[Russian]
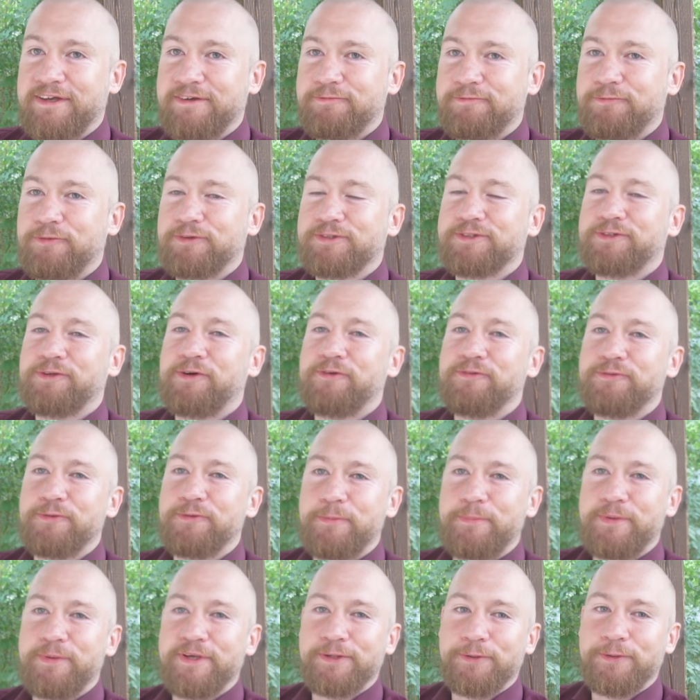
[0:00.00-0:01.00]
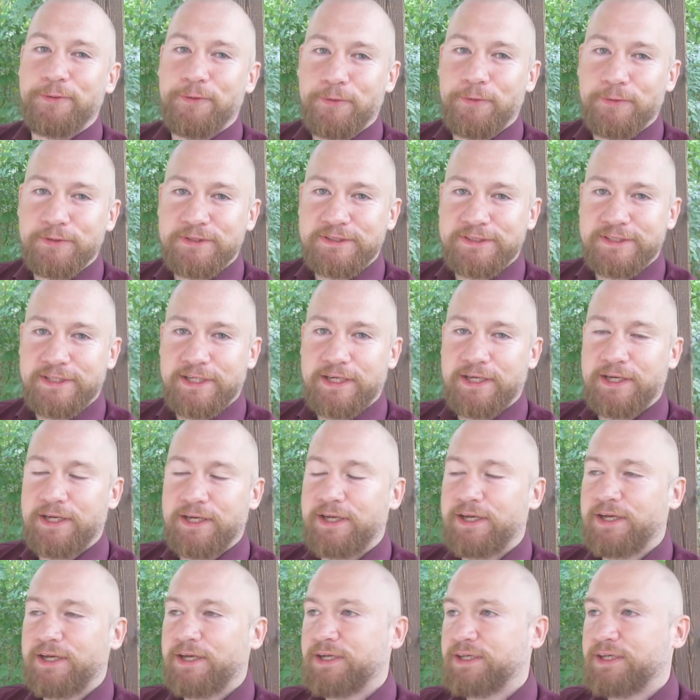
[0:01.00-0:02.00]
в условную беду
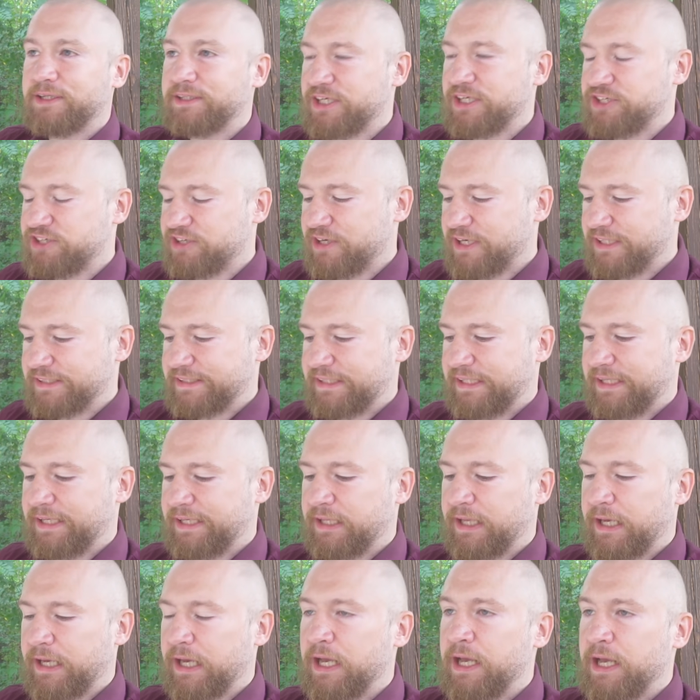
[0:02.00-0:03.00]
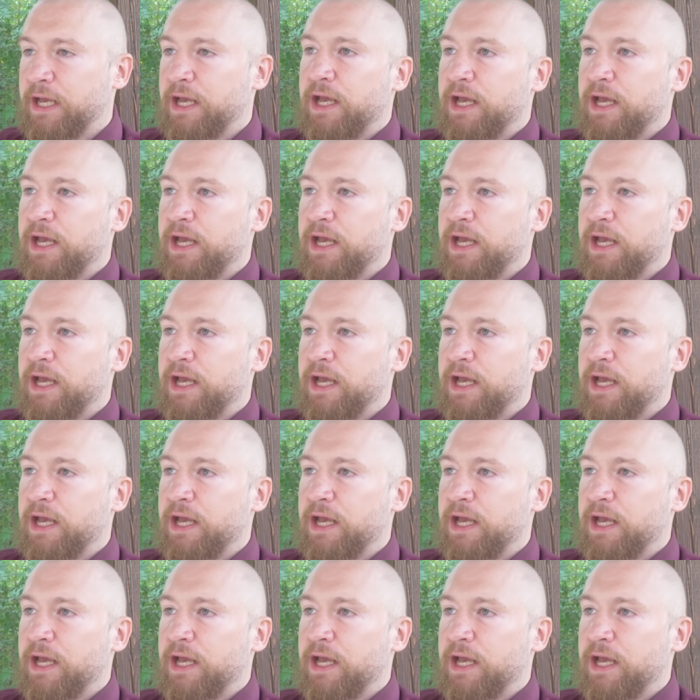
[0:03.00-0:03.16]
за значит, расстрелы,